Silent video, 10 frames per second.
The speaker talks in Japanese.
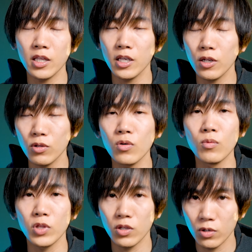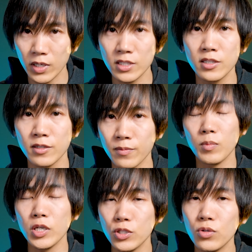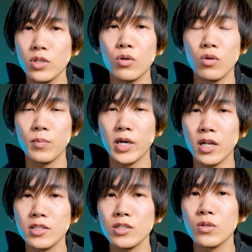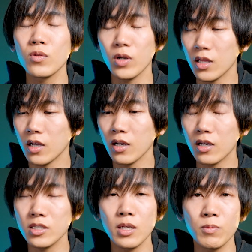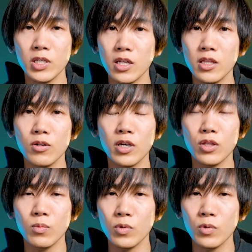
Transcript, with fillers: 現できると思っております。まあ、非常にこうバランスの取れたカスタムになっているかと